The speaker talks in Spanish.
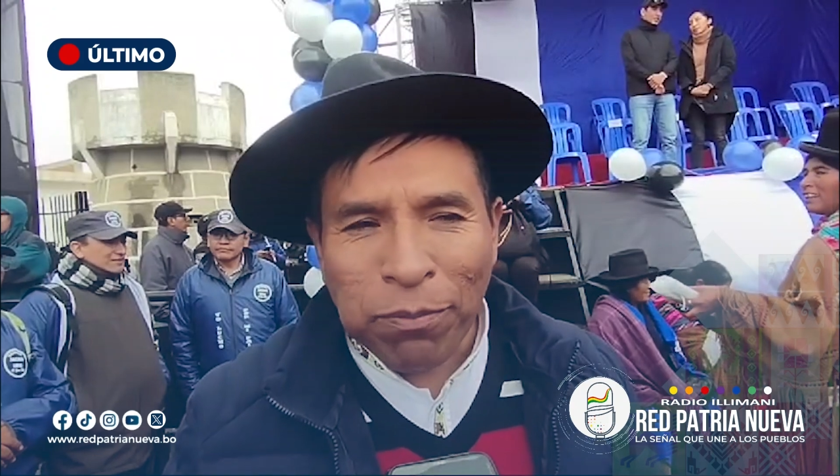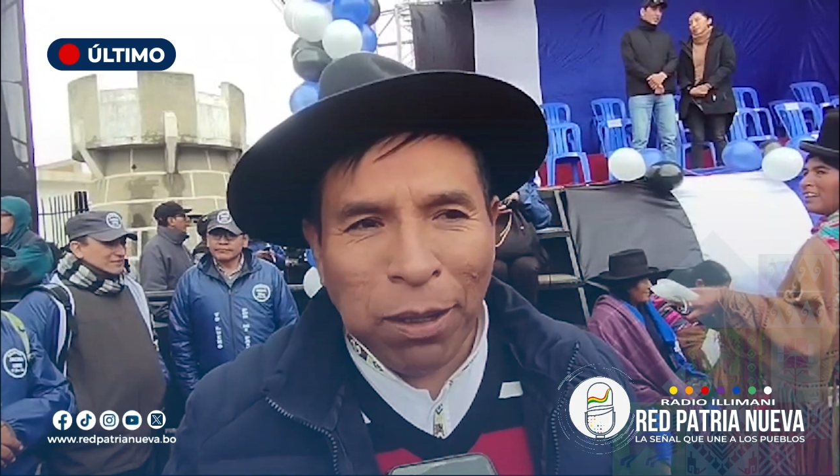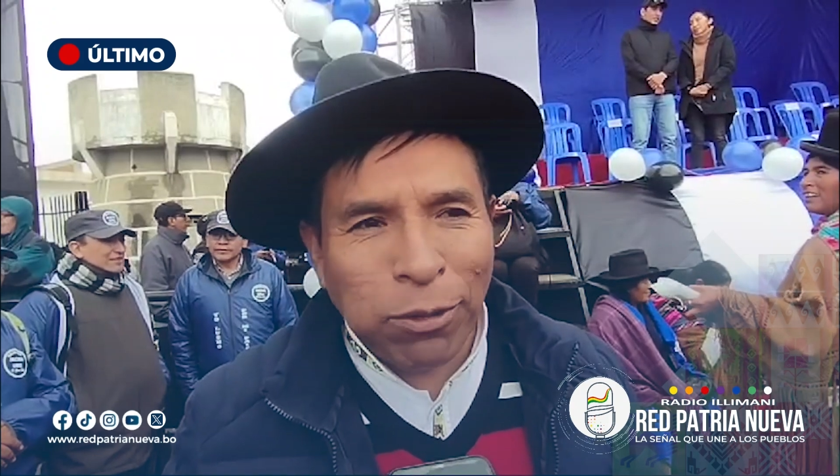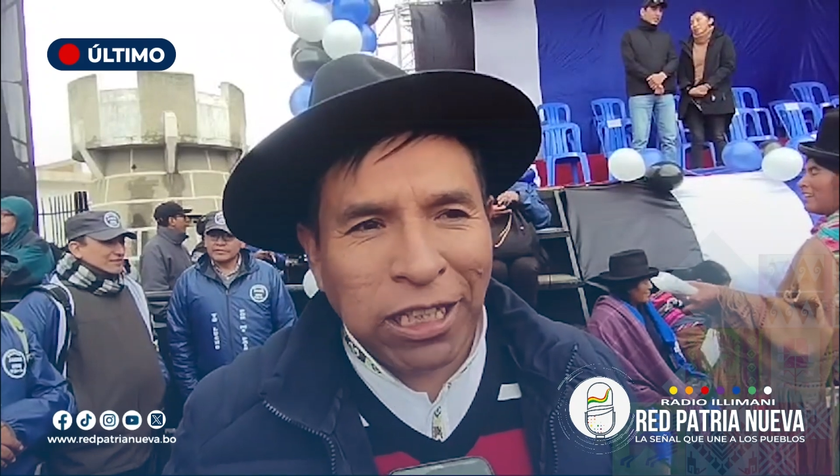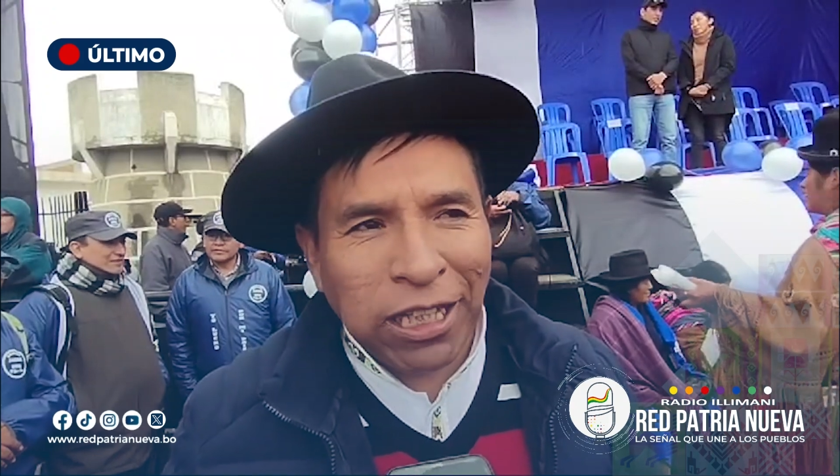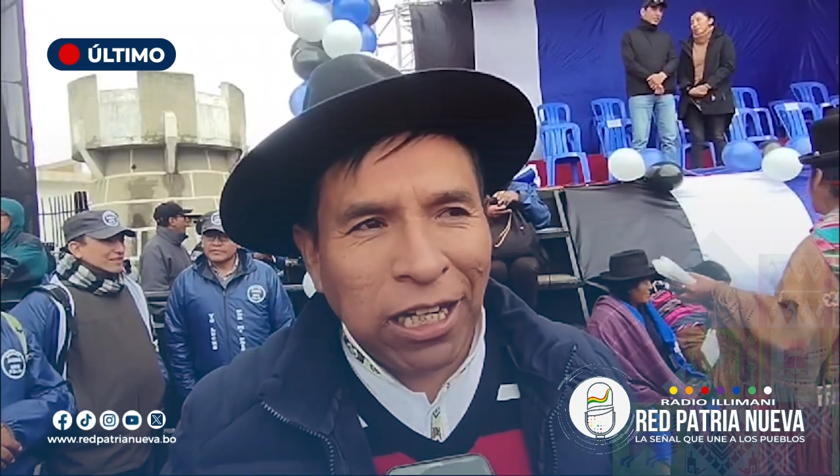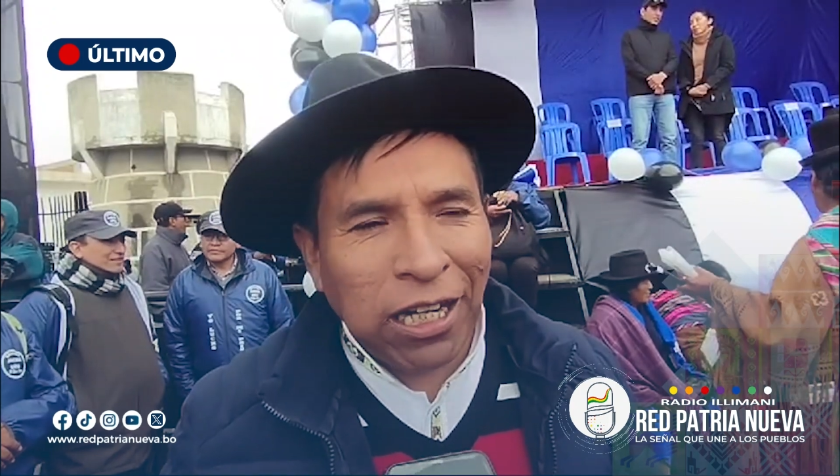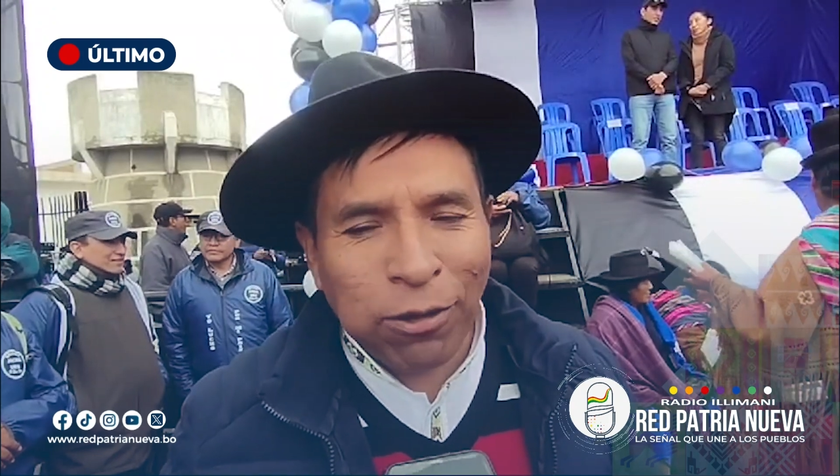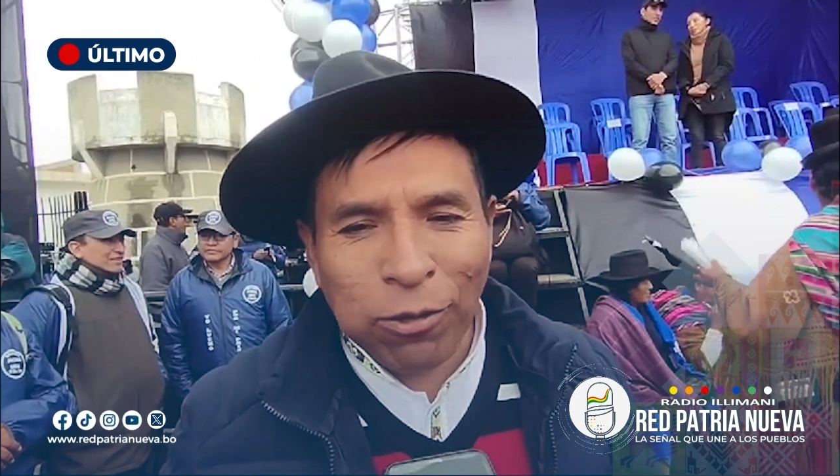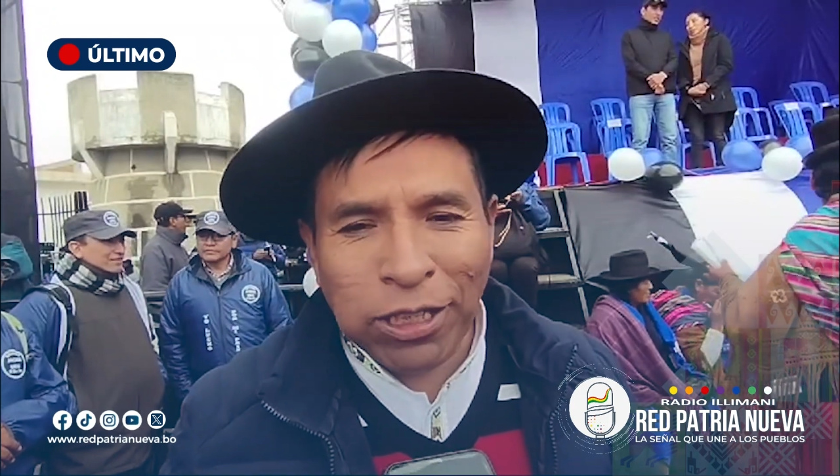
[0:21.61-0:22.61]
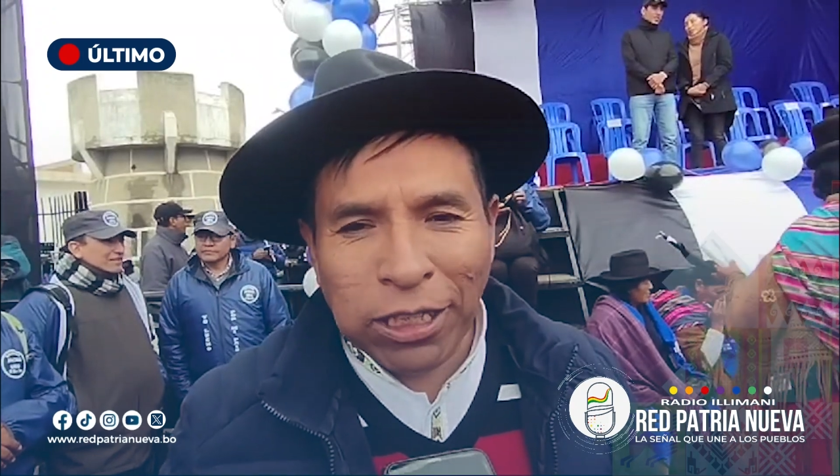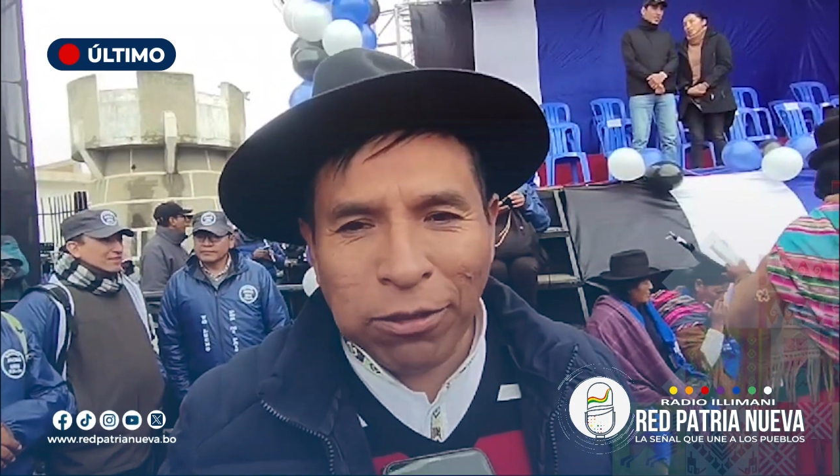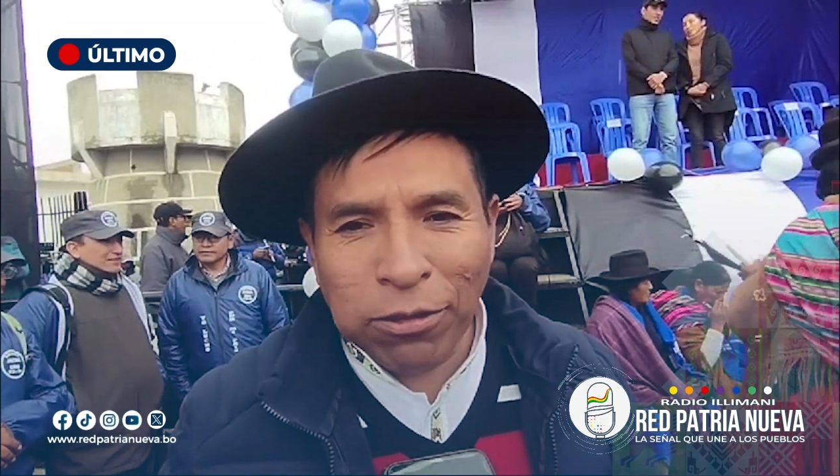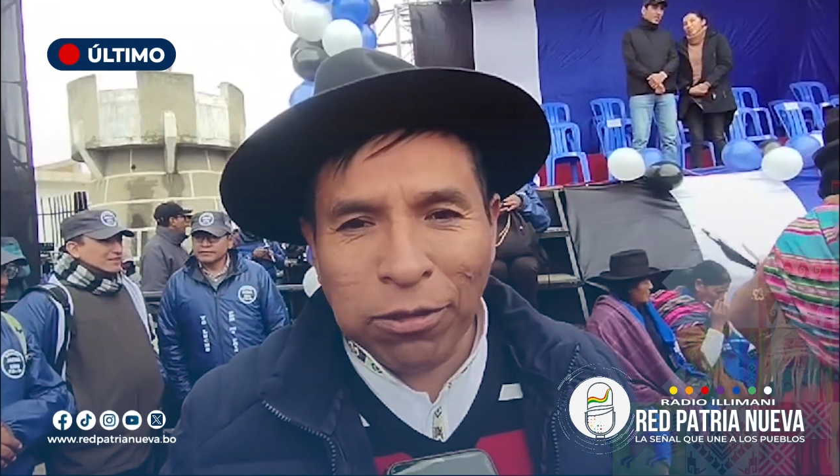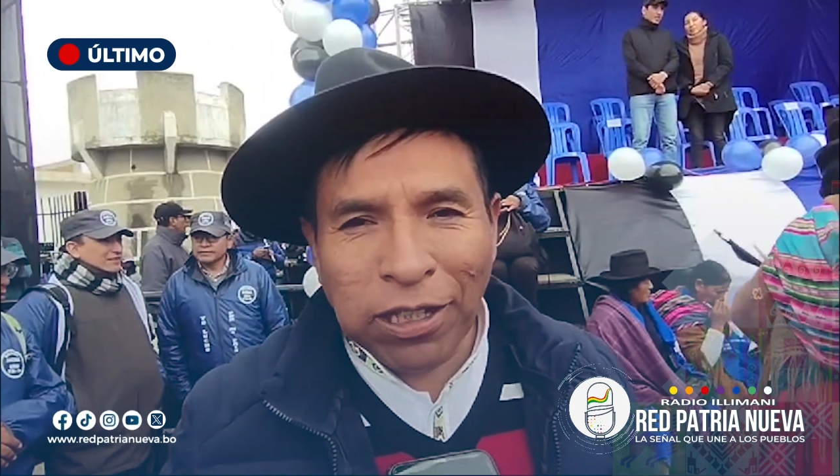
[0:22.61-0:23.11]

vamos a entrar al coliseo,